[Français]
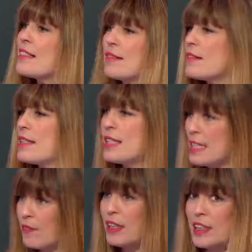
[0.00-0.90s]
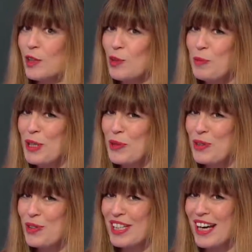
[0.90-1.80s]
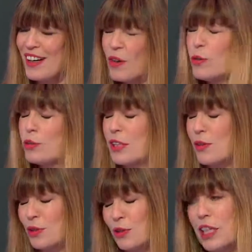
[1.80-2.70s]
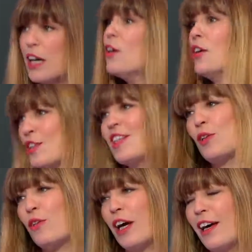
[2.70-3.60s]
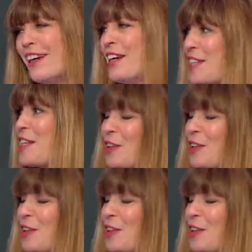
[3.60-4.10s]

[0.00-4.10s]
il avait été nommé aux Oscars. Oh, aux, Oscars, ça devrait. Ça,